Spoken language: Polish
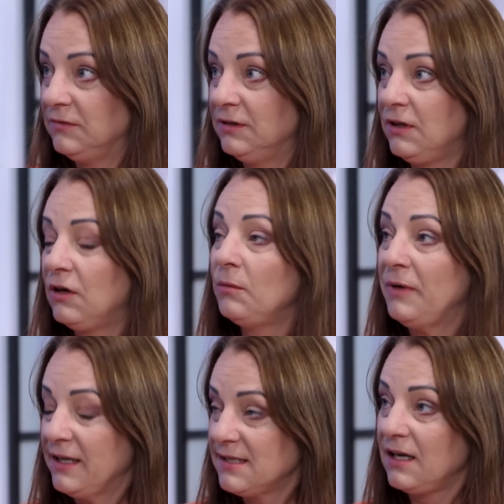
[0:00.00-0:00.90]
E,
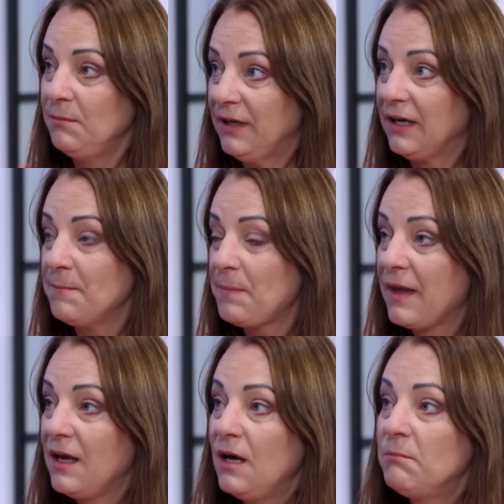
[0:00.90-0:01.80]
chorobie Alzheimera
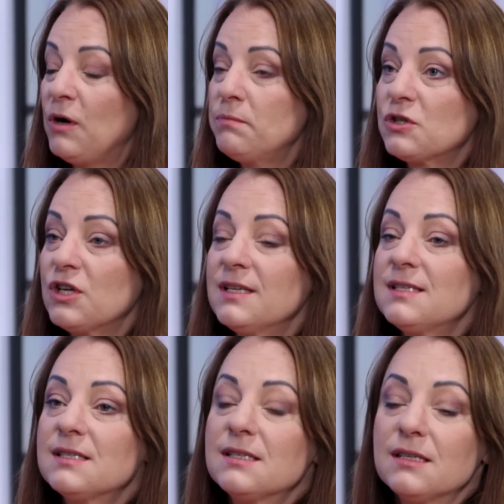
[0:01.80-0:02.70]

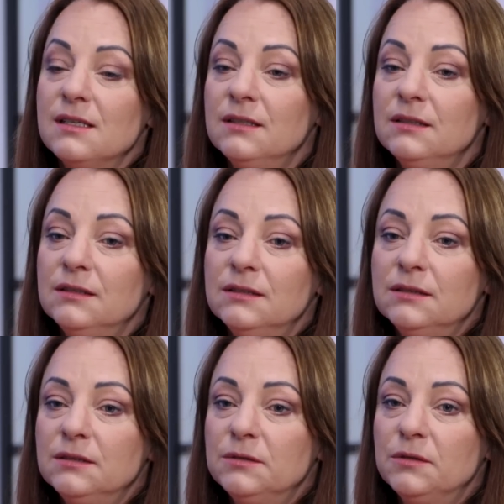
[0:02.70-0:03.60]
poprzez
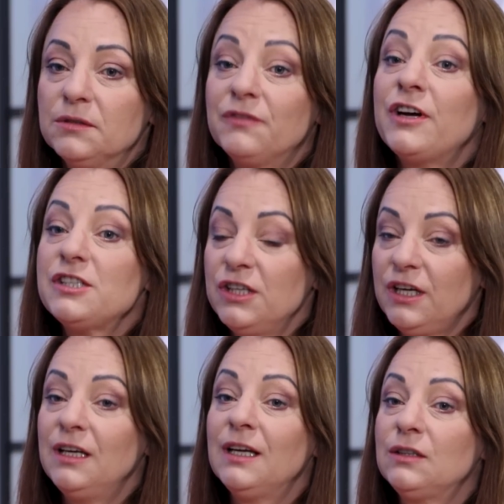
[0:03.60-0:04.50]
e, właśnie
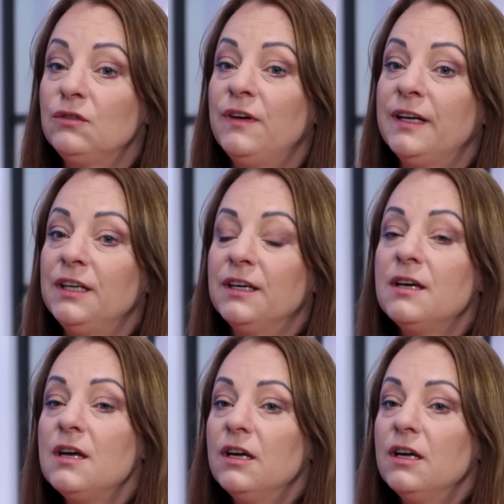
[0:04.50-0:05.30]
helatowanie,